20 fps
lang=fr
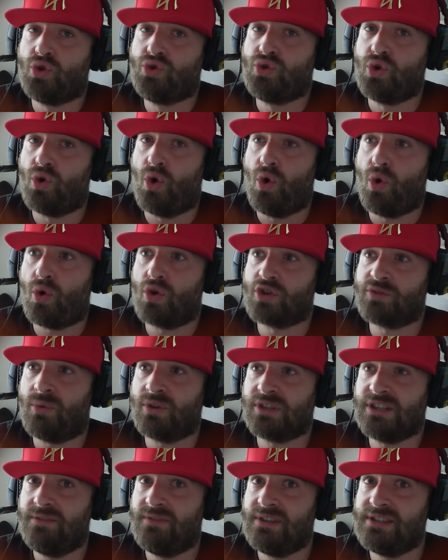Heureusement
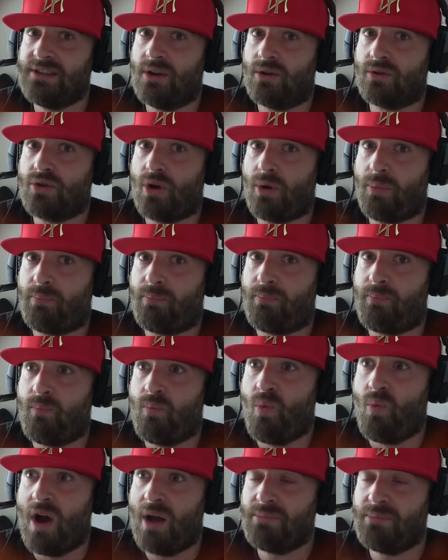qu'il visait encore
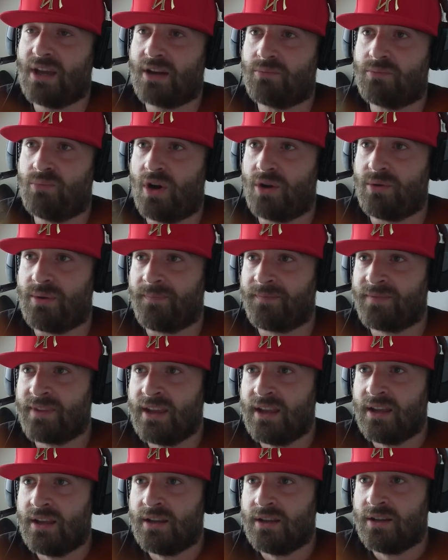moins bien que moi lui.
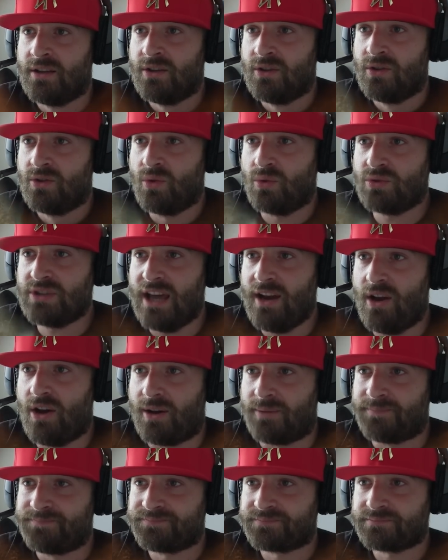Donc
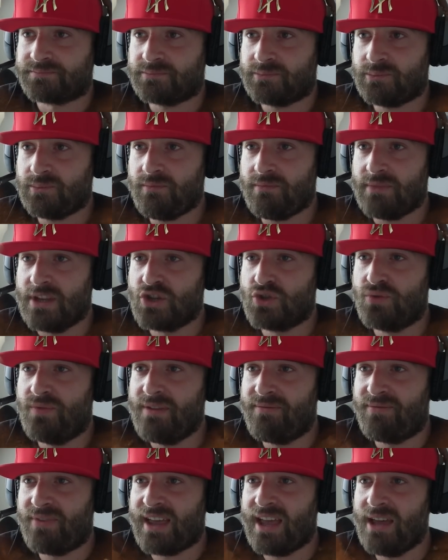alors, je vais
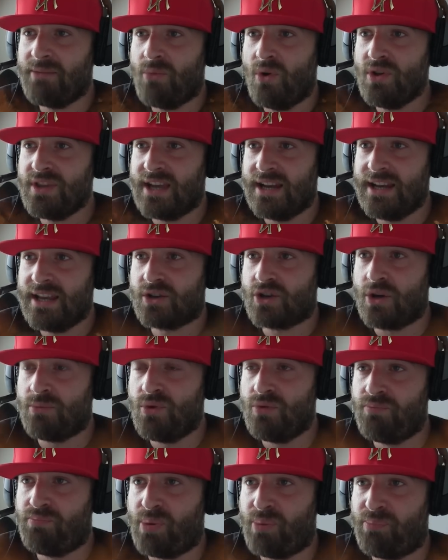vraiment y aller comme
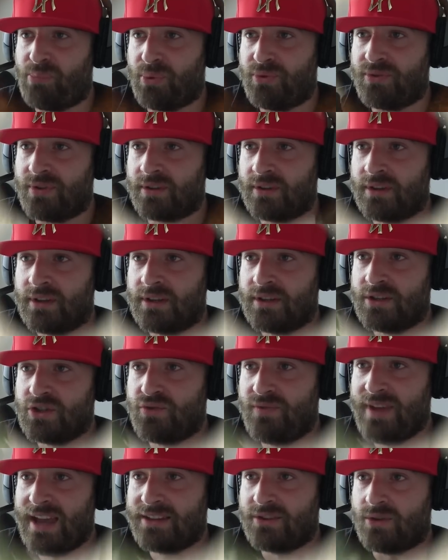une pupute. Je
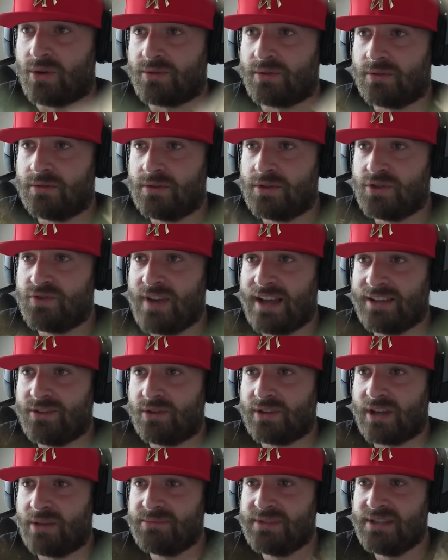vais attendre. Je vais
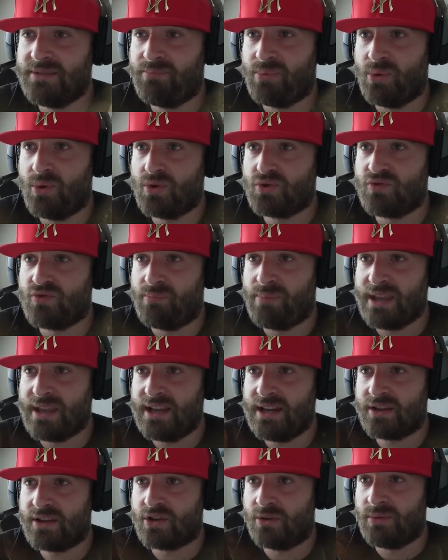attendre un petit peu. Je vais pas y
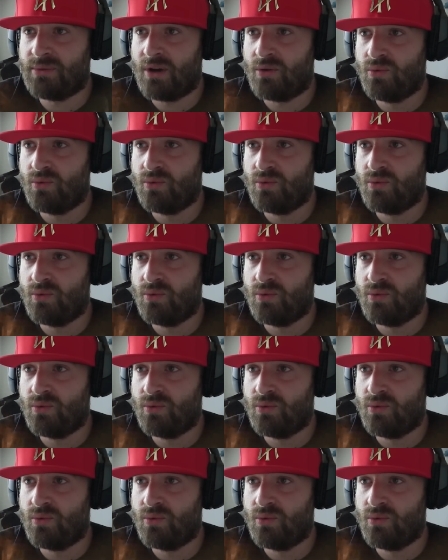aller comme un